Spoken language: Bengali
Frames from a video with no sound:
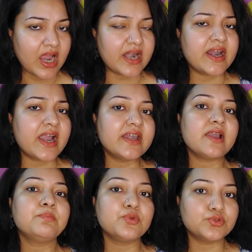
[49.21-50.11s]
আর
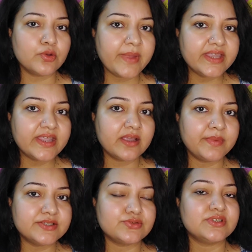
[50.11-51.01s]
রান্নার প্রথমেই
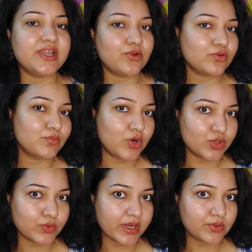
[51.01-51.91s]
দেখবে যদি এরকম
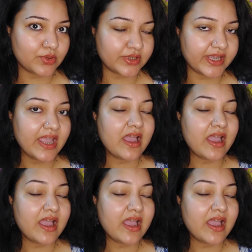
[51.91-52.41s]
ঘটনা ঘটে